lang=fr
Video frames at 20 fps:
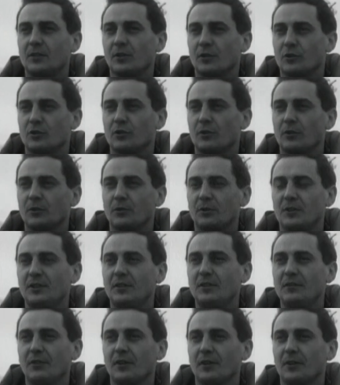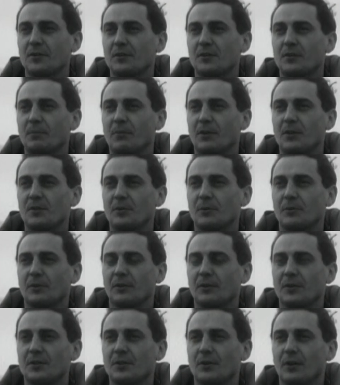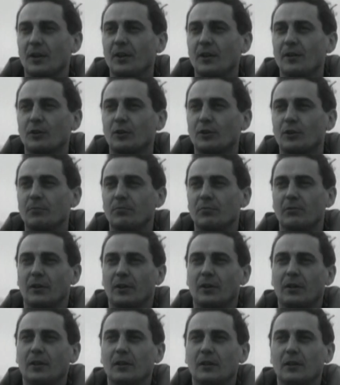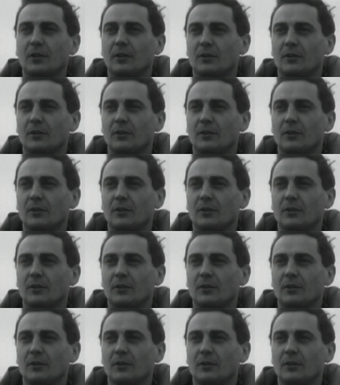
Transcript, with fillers: qui engendrent des différences de pression dans les oreilles et qui pourraient